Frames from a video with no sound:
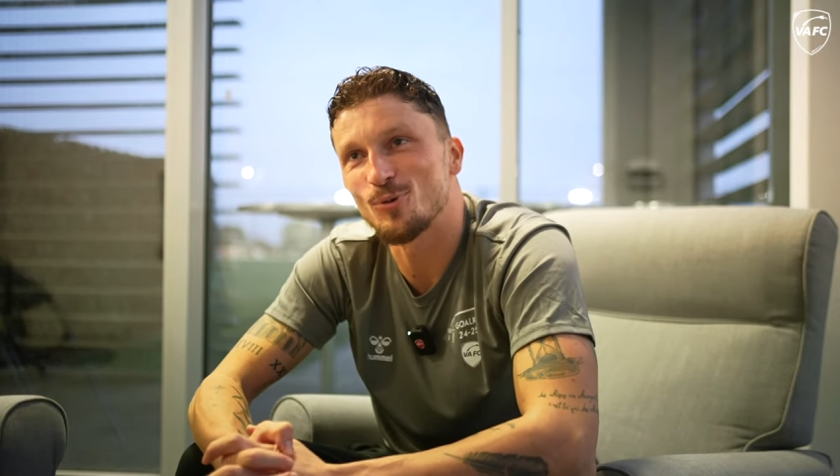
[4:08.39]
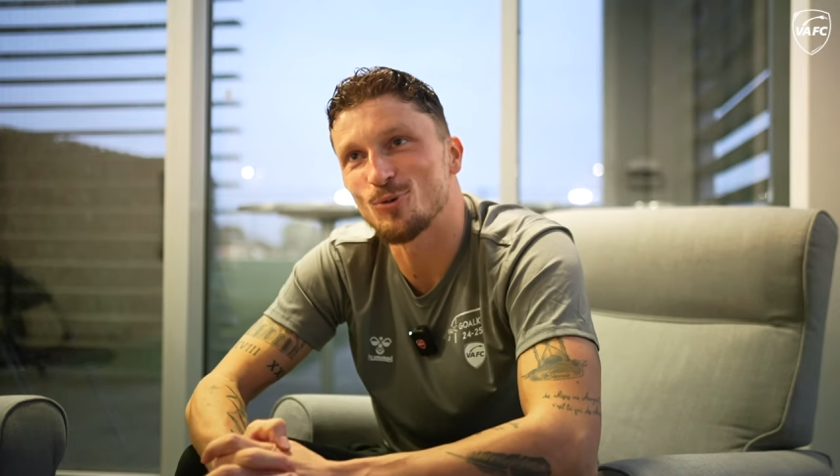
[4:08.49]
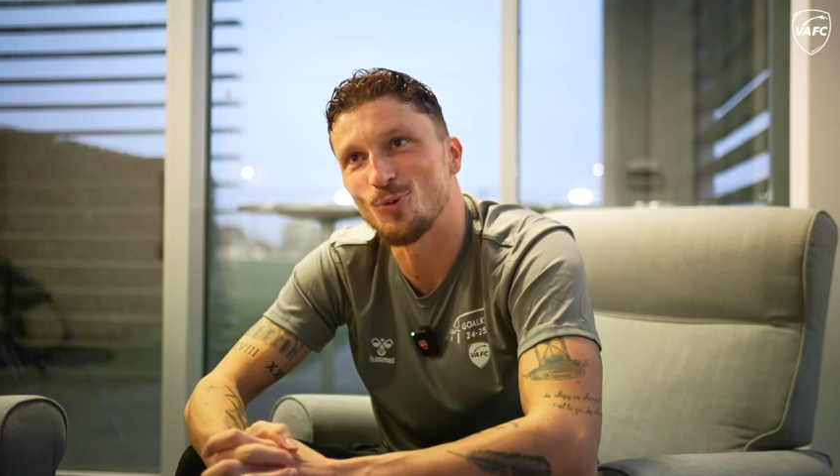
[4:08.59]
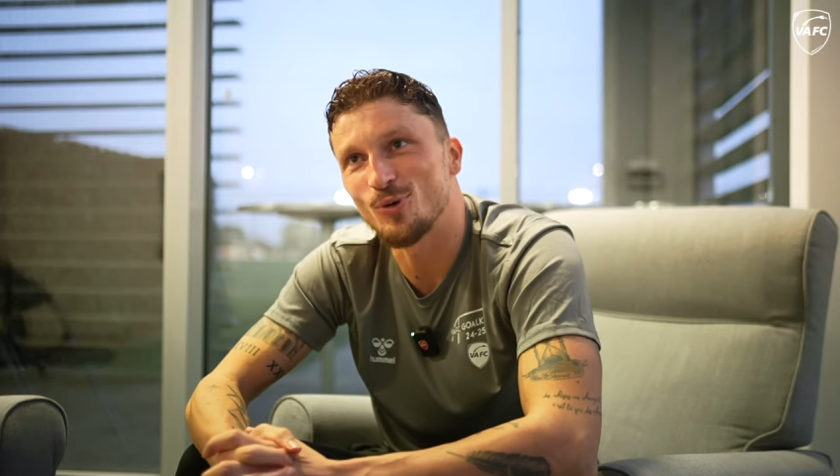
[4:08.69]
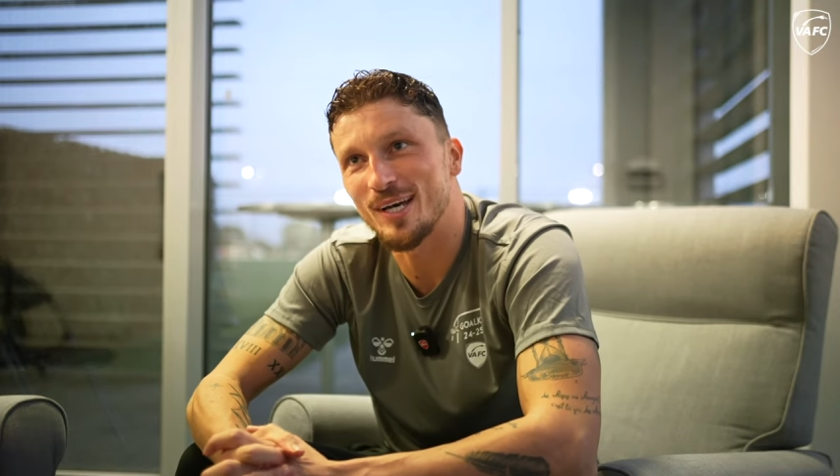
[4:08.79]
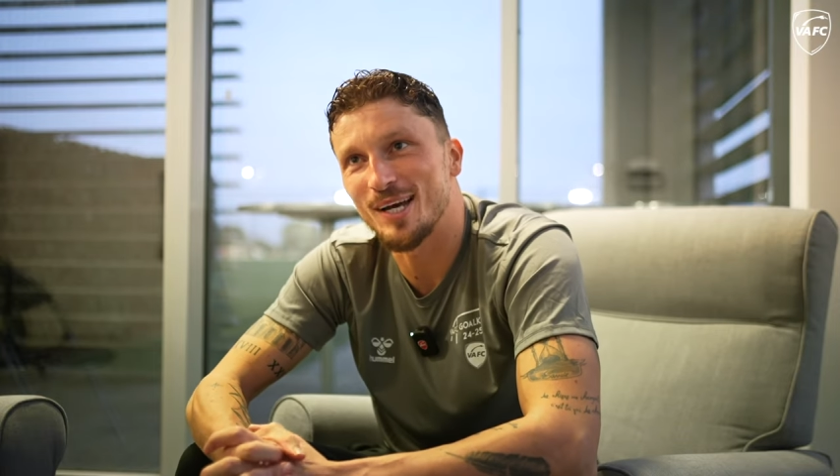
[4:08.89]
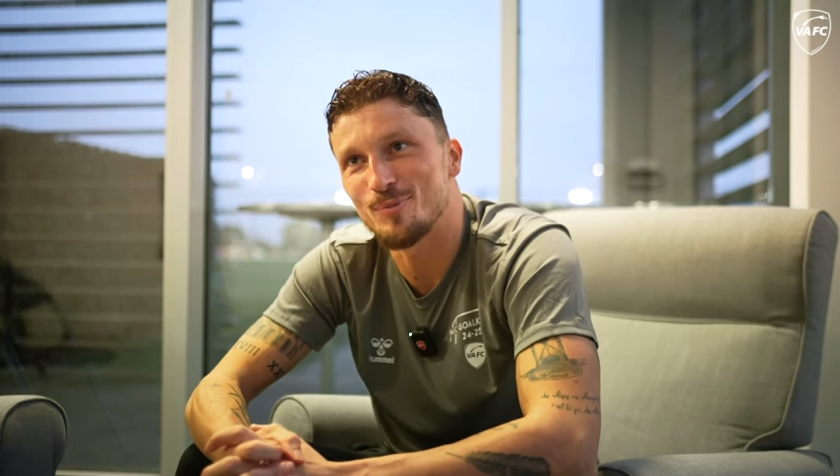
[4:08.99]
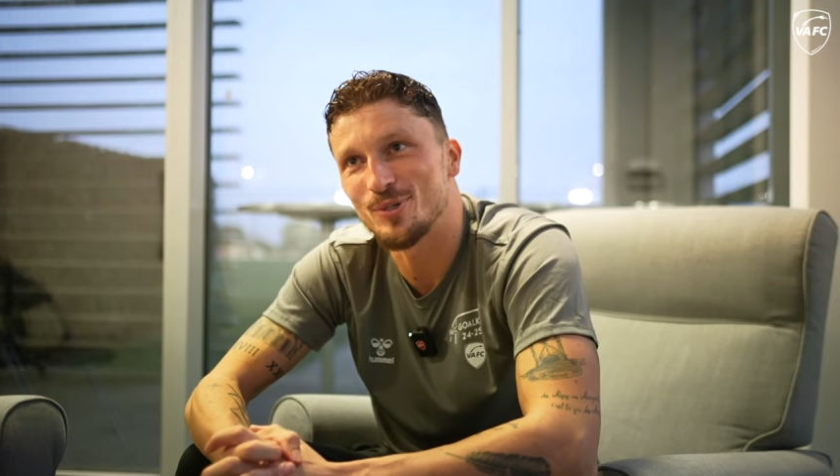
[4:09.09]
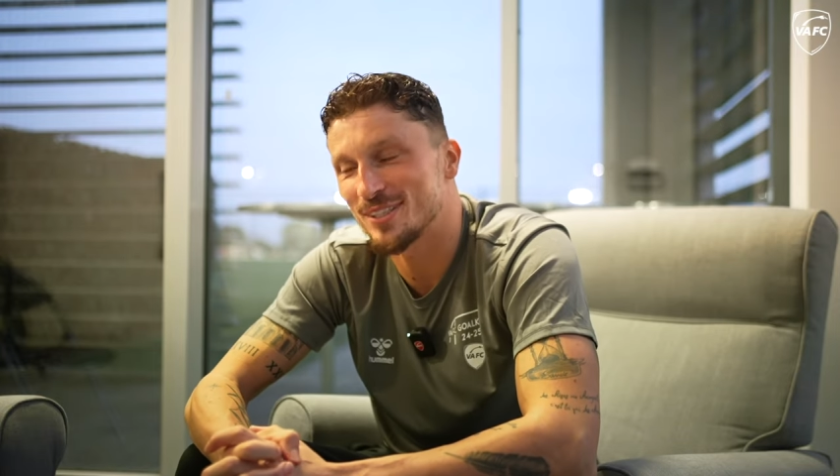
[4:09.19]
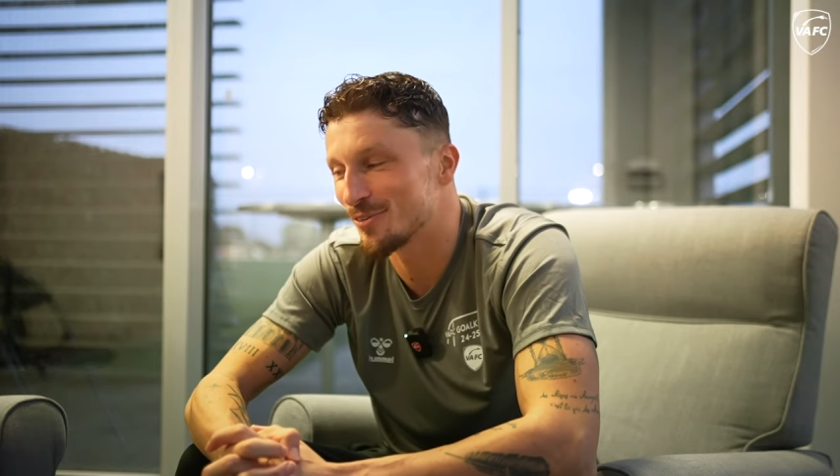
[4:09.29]
retour au
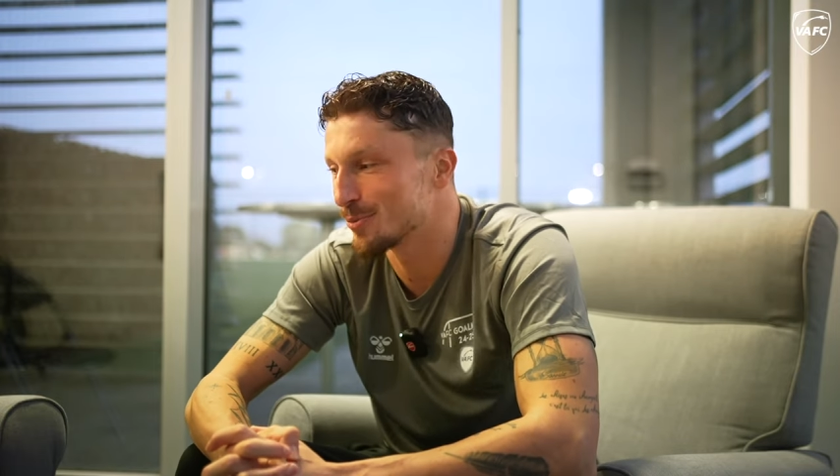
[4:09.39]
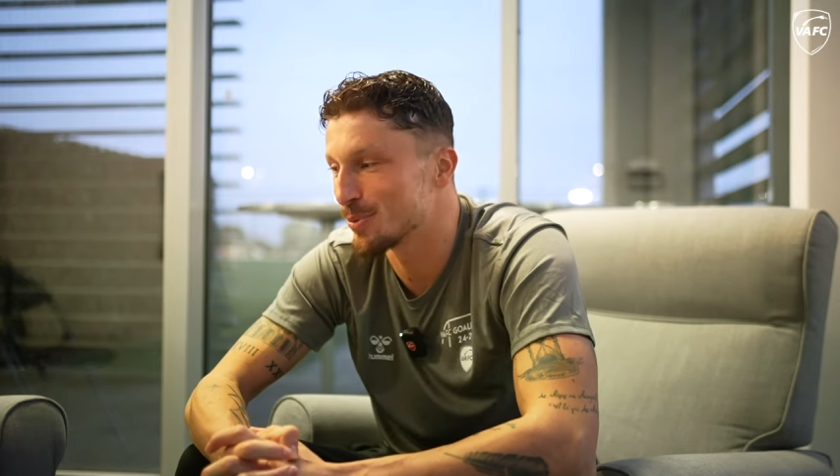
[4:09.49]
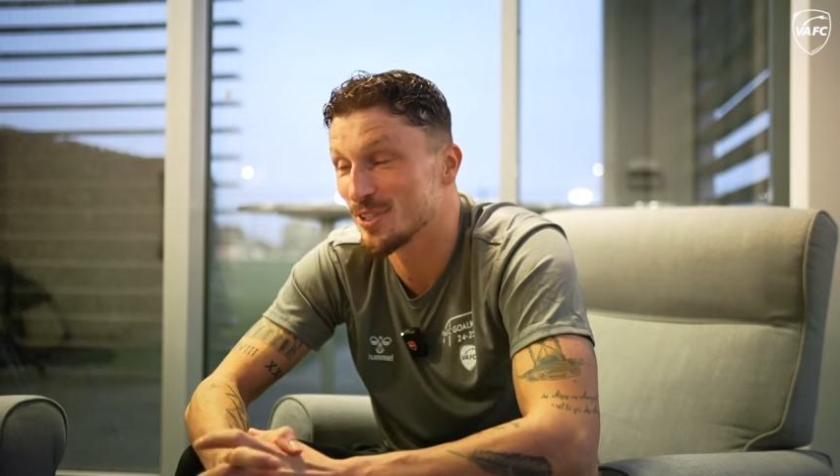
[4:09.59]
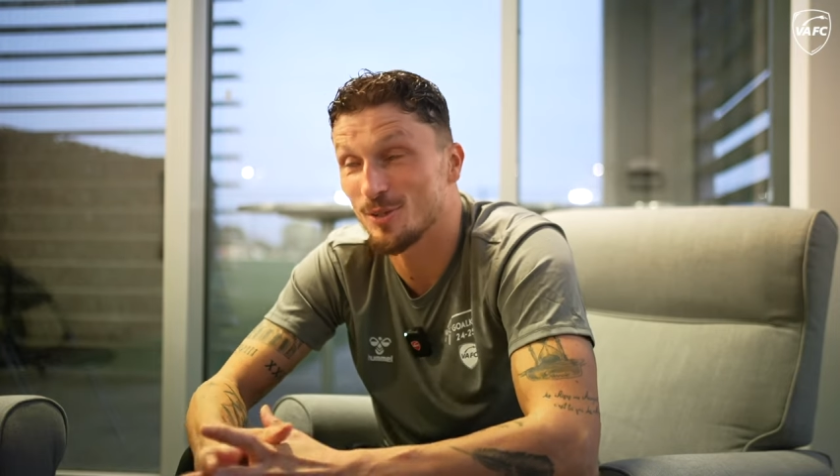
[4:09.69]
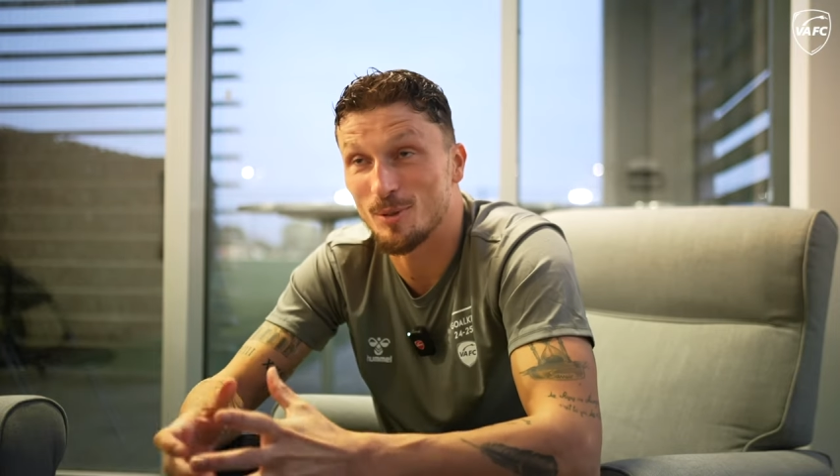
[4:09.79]
calme, ça fait plaisir.